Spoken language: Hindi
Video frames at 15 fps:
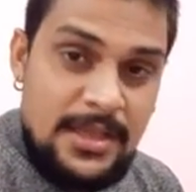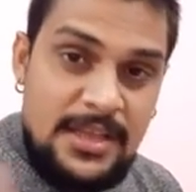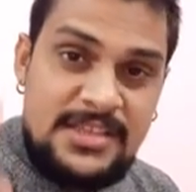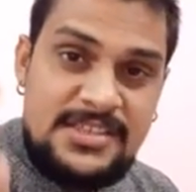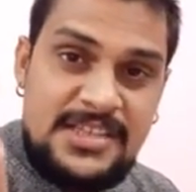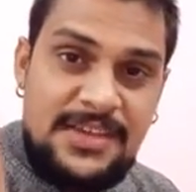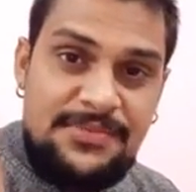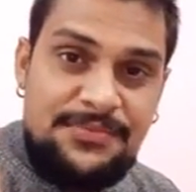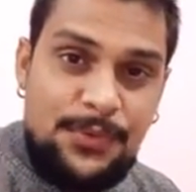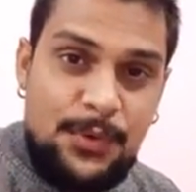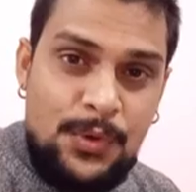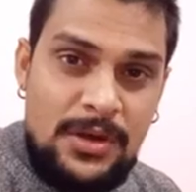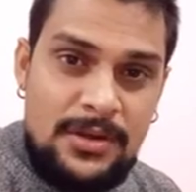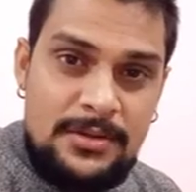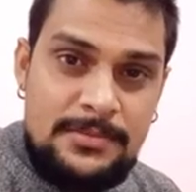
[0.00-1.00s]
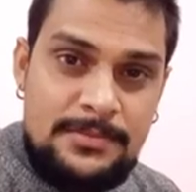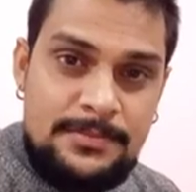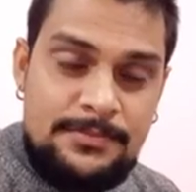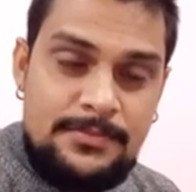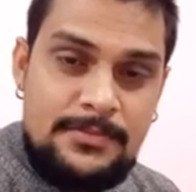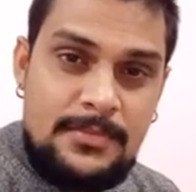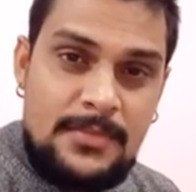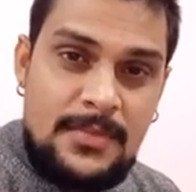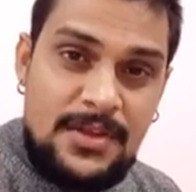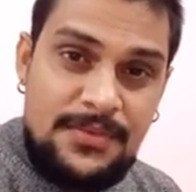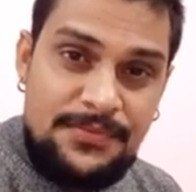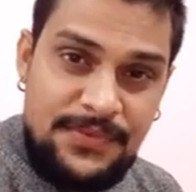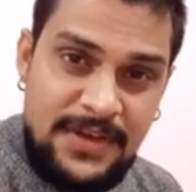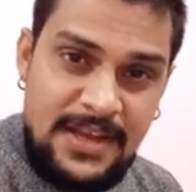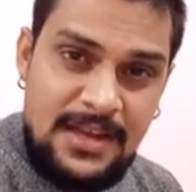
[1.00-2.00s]
इसके फूल
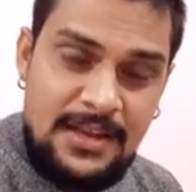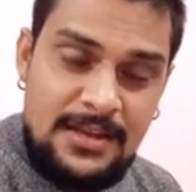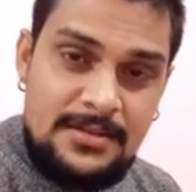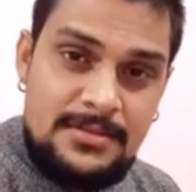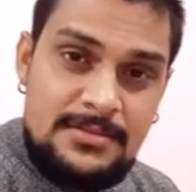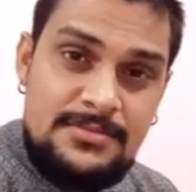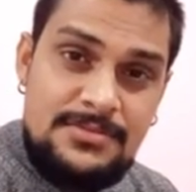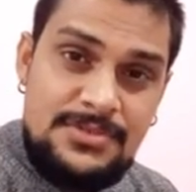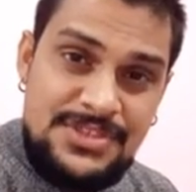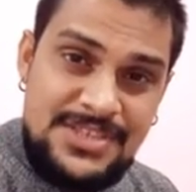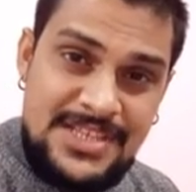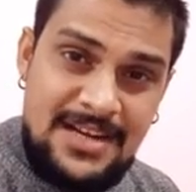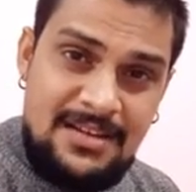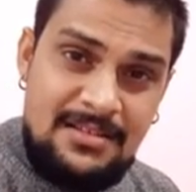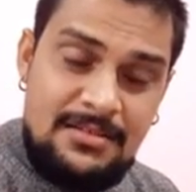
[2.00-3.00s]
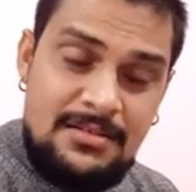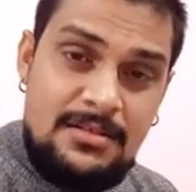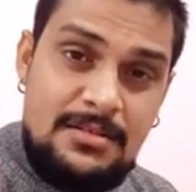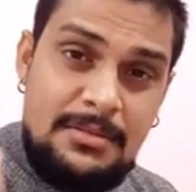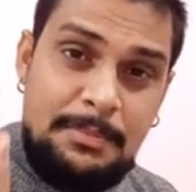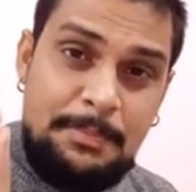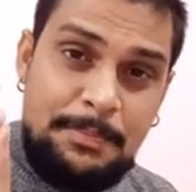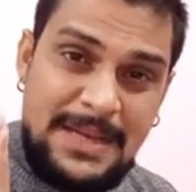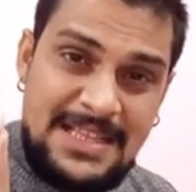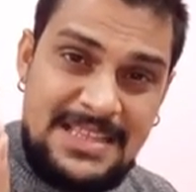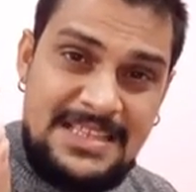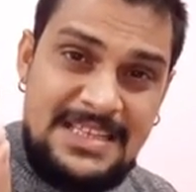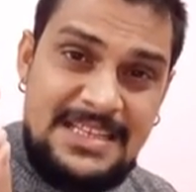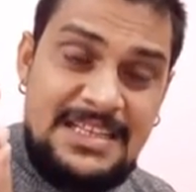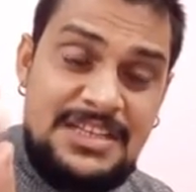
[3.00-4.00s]
फल जड़
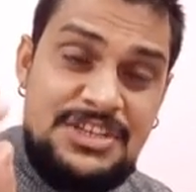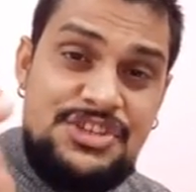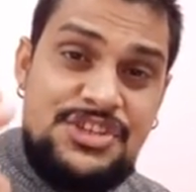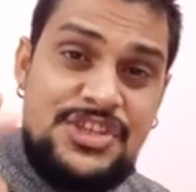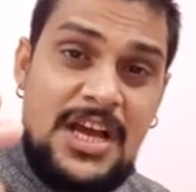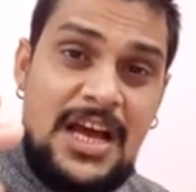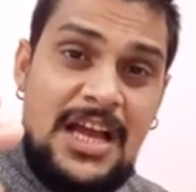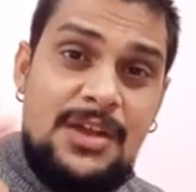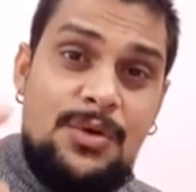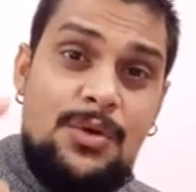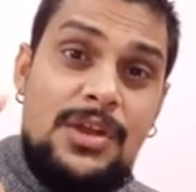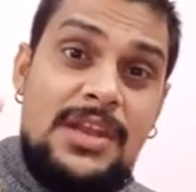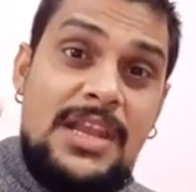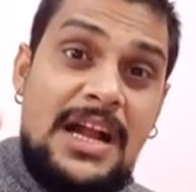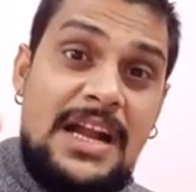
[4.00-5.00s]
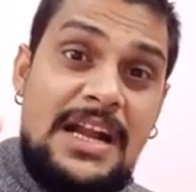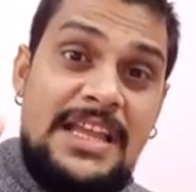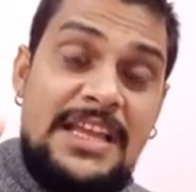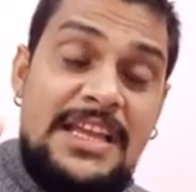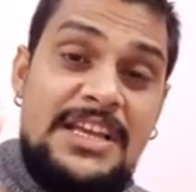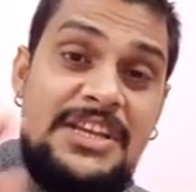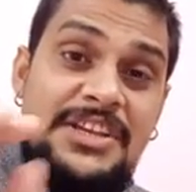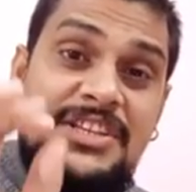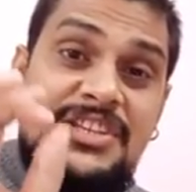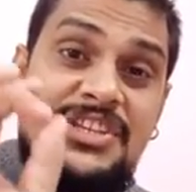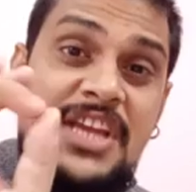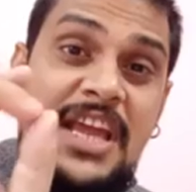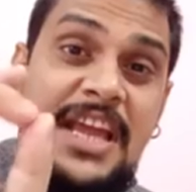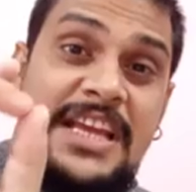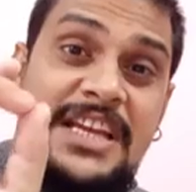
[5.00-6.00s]
पत्ती छाल और लकड़ी ये
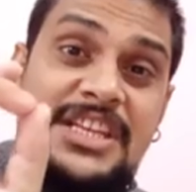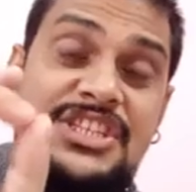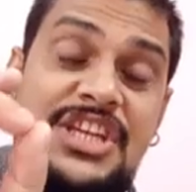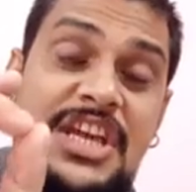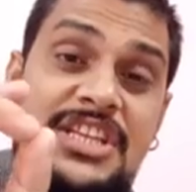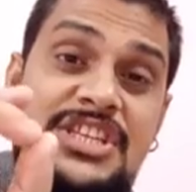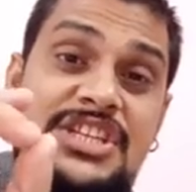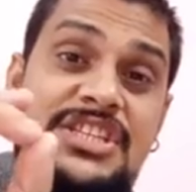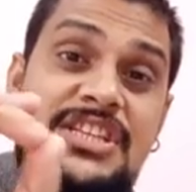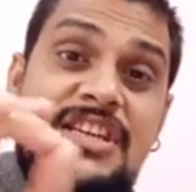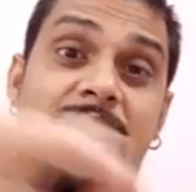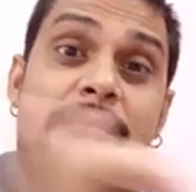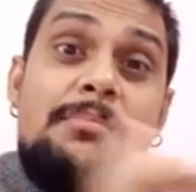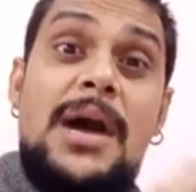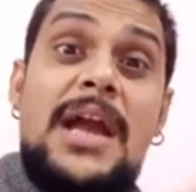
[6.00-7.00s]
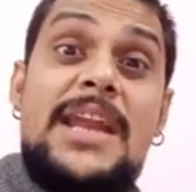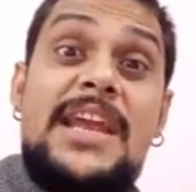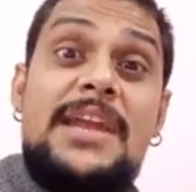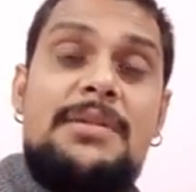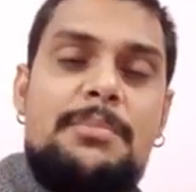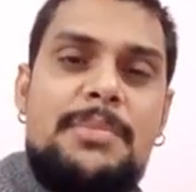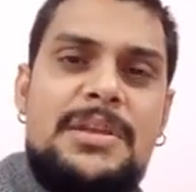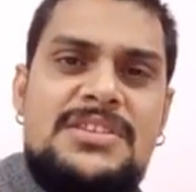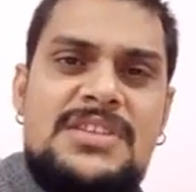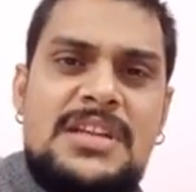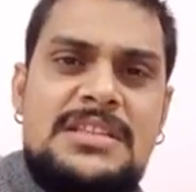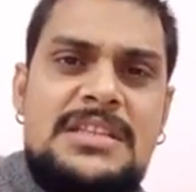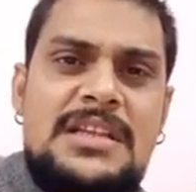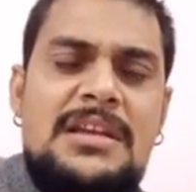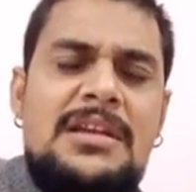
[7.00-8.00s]
छः की छः चीज़ें आप मार्केट में बेच
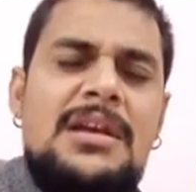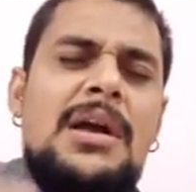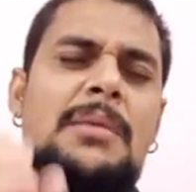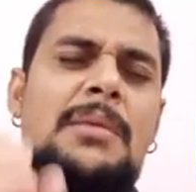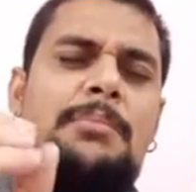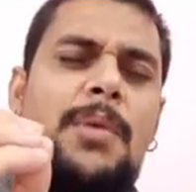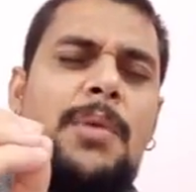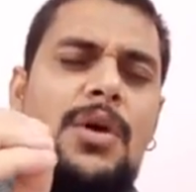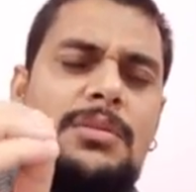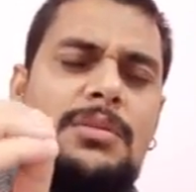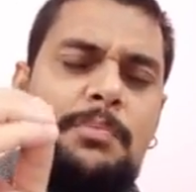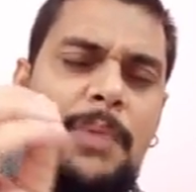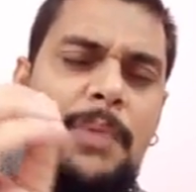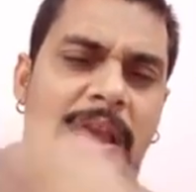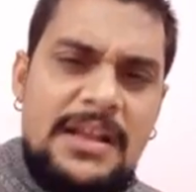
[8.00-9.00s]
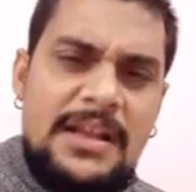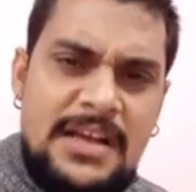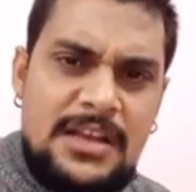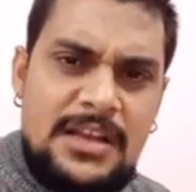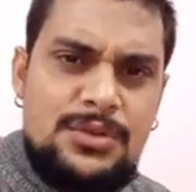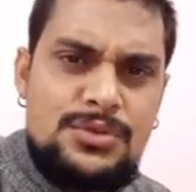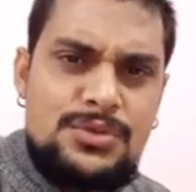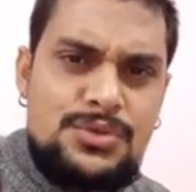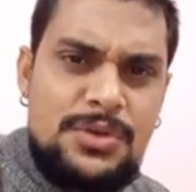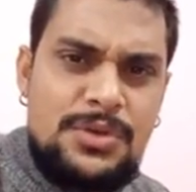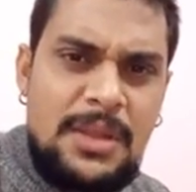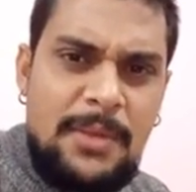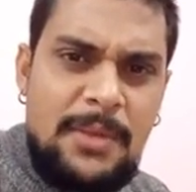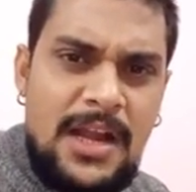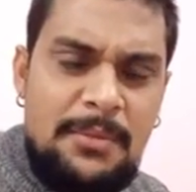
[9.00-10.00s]
सकते हैं बहुत भयंकर दोस्तों
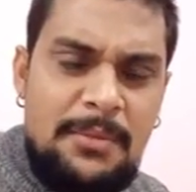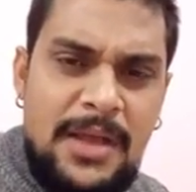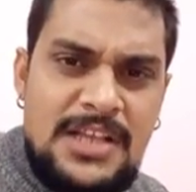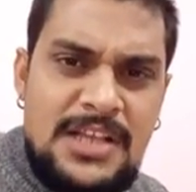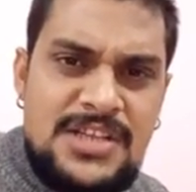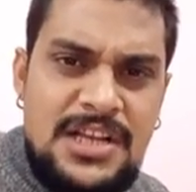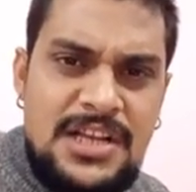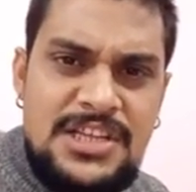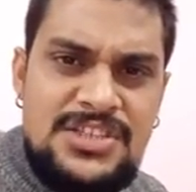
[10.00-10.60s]
डिमांड में आजकल ये